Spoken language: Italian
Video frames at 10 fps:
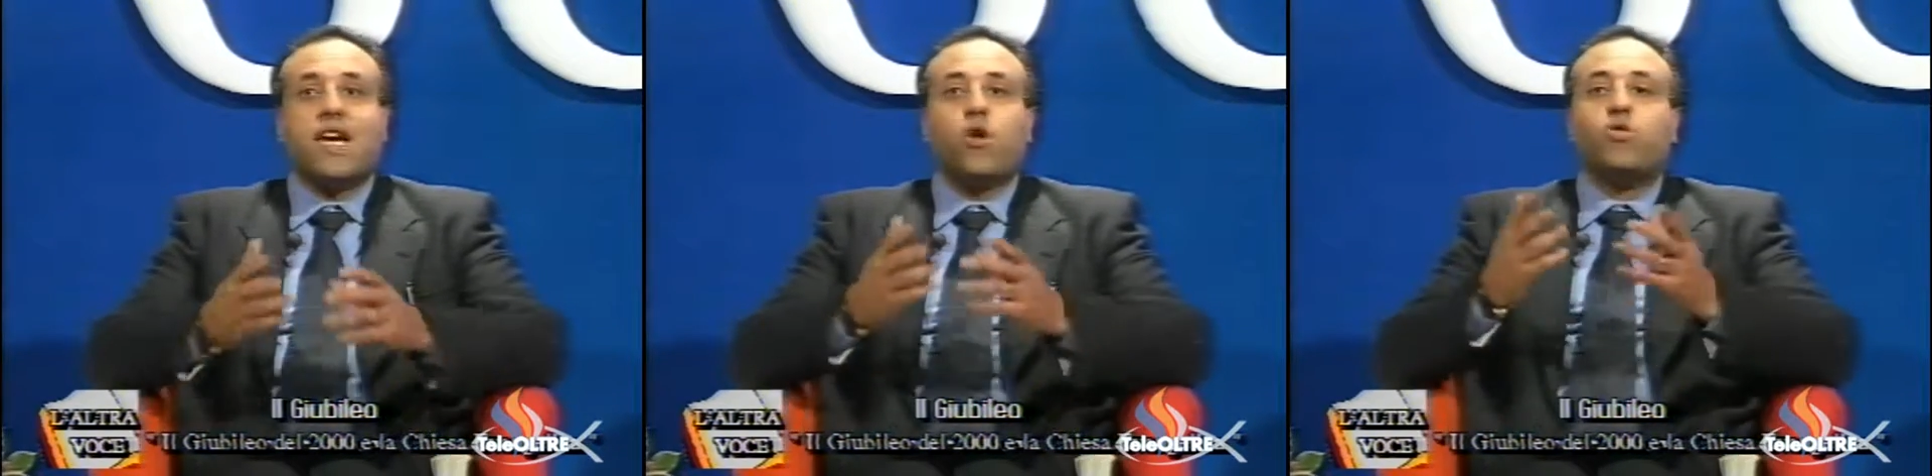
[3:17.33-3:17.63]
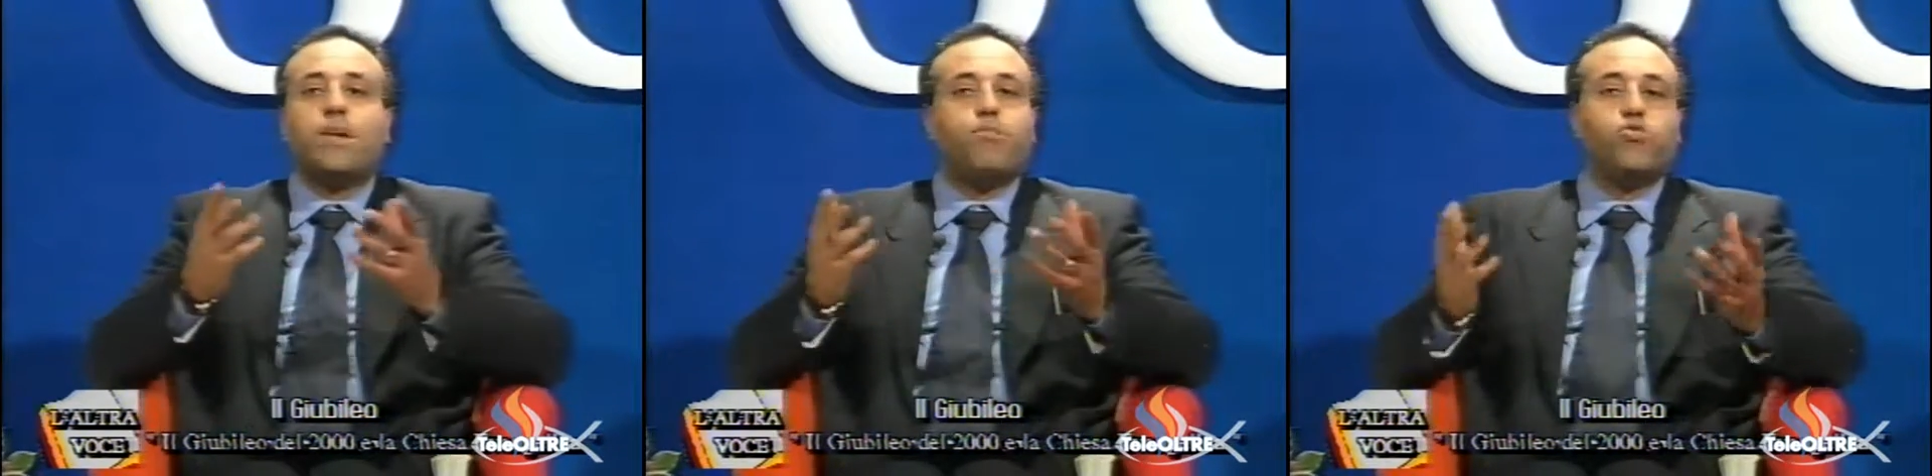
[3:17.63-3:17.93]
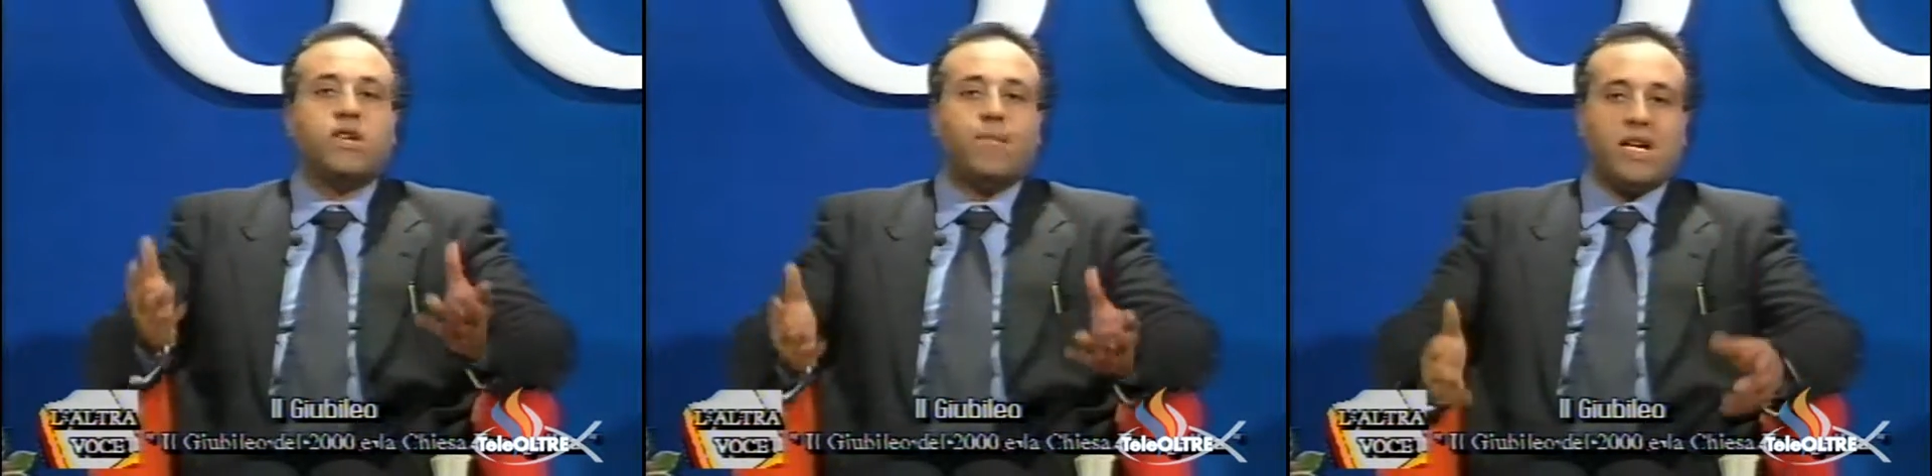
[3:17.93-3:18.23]
È un
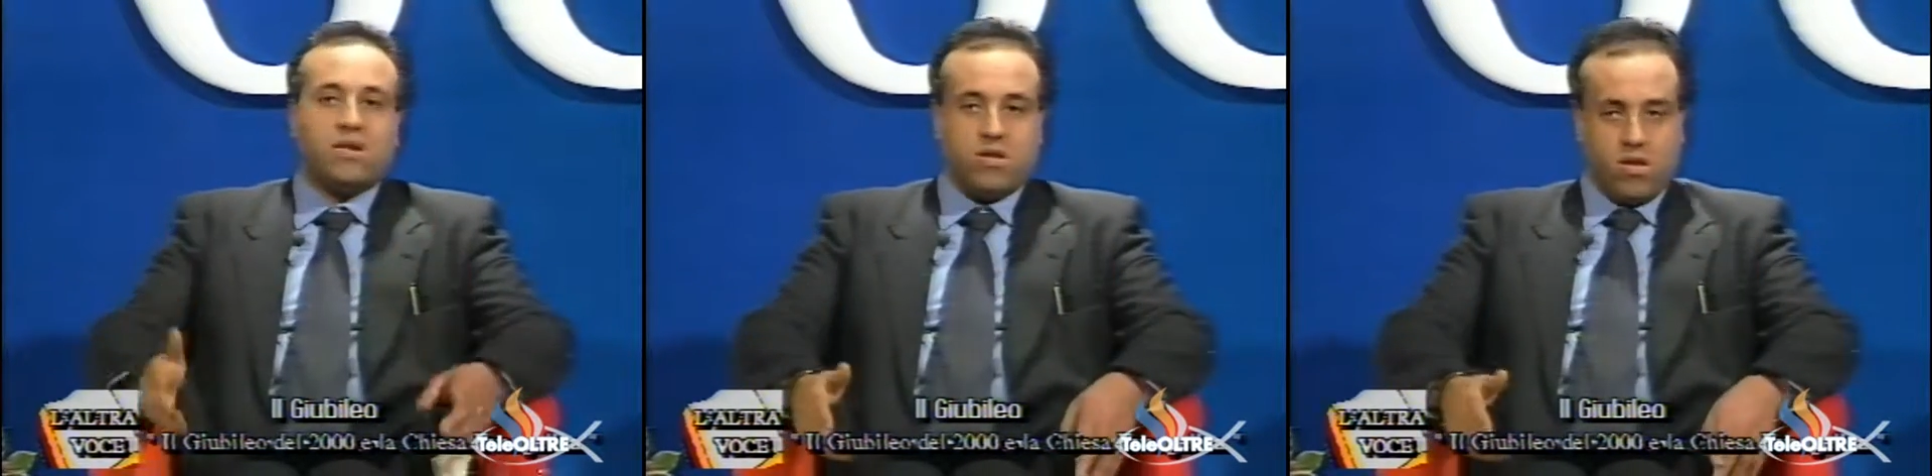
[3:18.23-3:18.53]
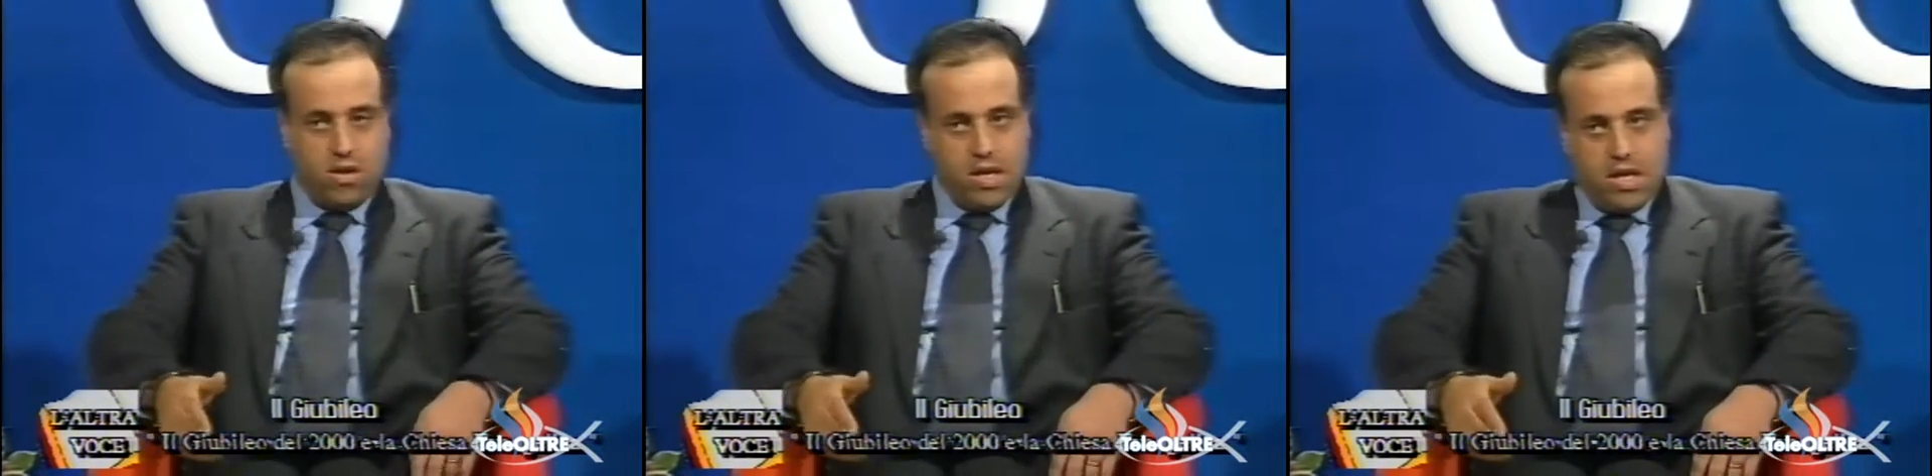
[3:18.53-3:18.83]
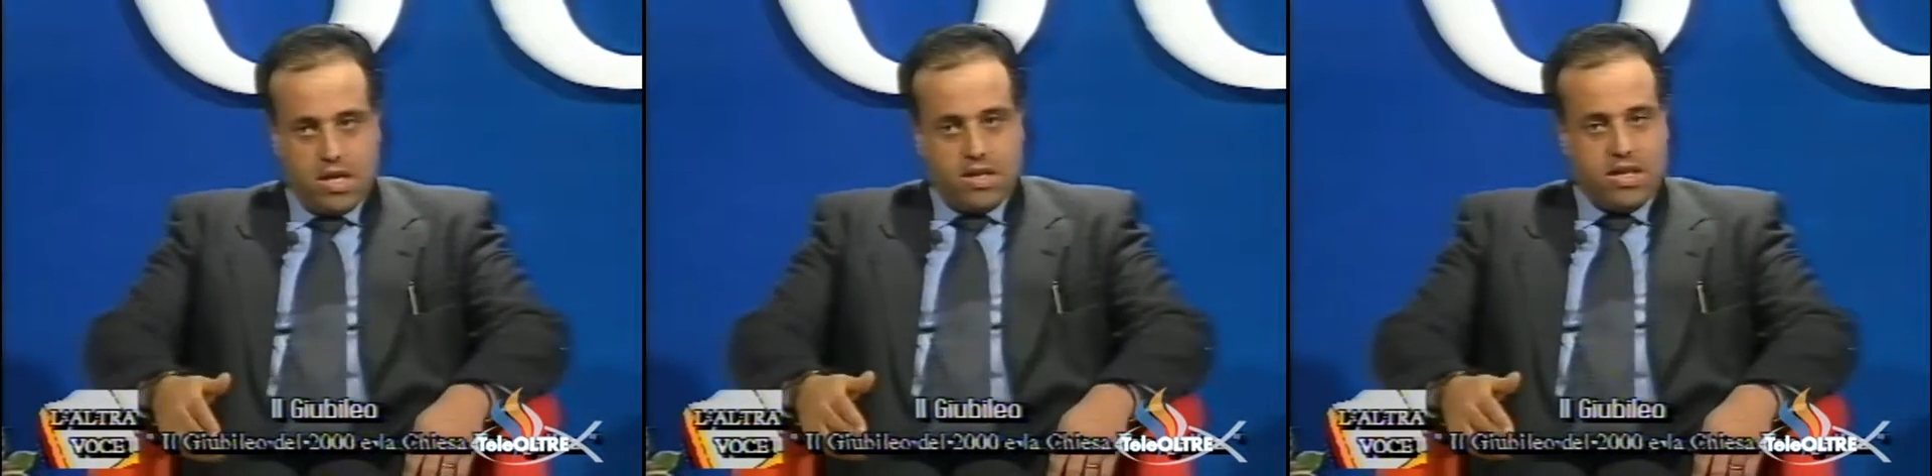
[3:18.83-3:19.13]
appuntamento
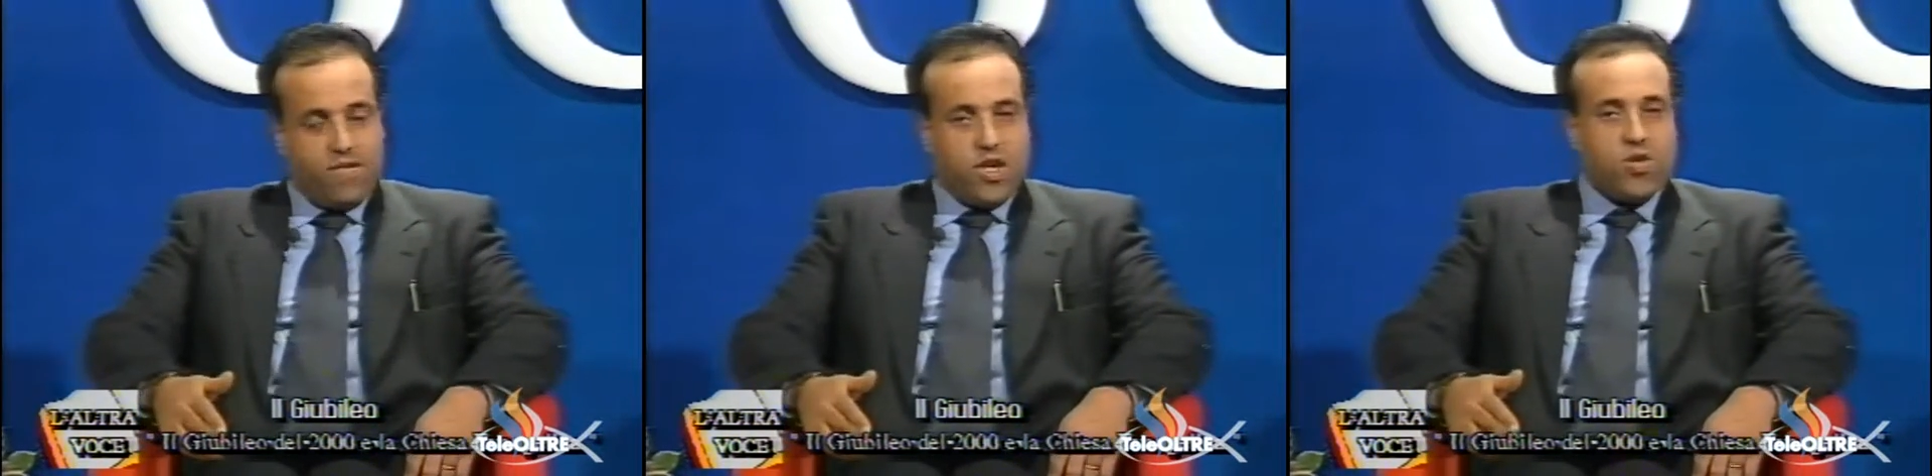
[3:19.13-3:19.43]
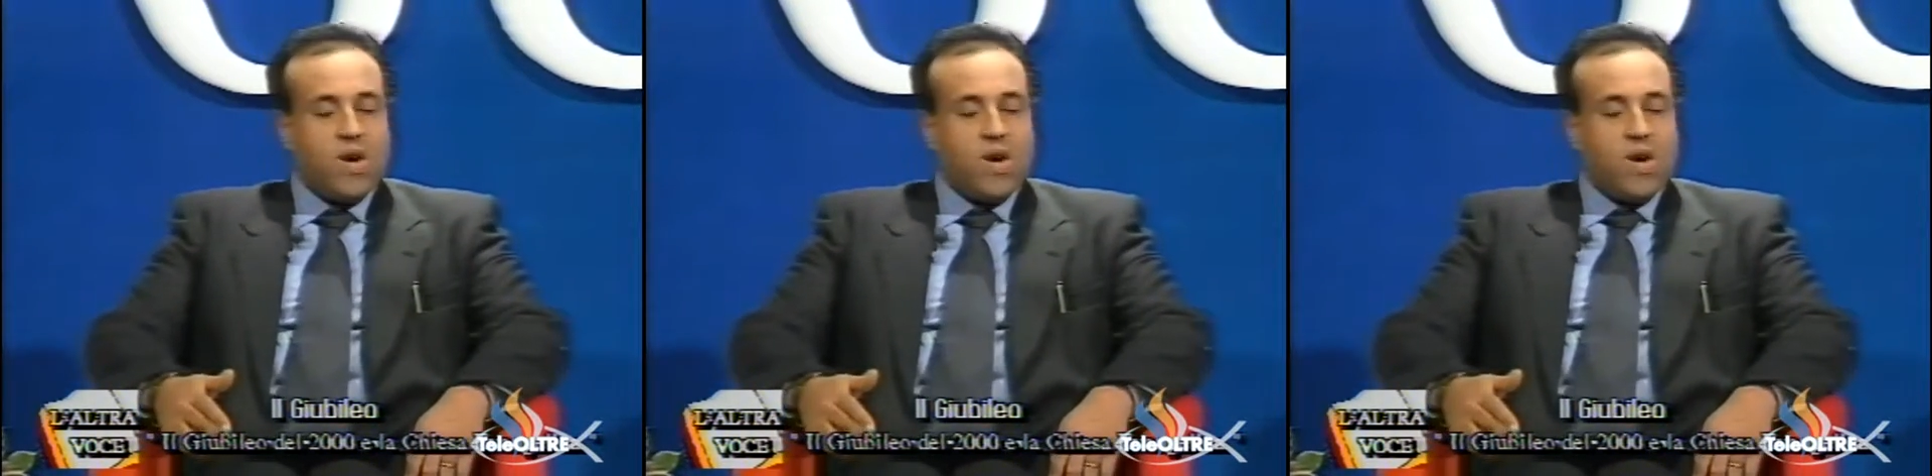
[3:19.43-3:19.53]
definito